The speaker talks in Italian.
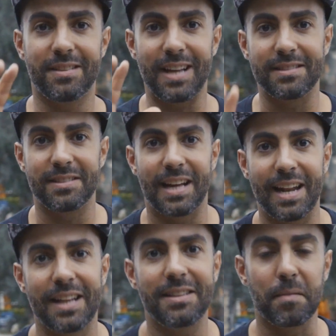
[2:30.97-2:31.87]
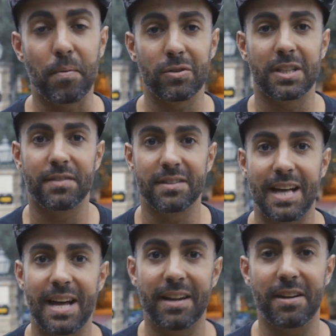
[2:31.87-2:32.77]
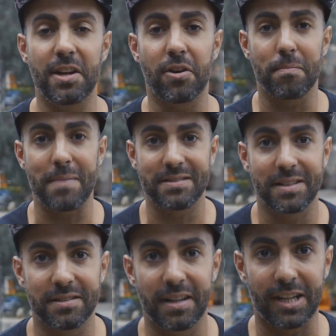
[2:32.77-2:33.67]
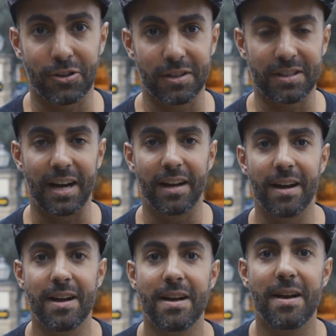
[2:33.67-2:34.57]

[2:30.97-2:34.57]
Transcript: tanti talenti pronti a diventare Nikon Master Director Italia.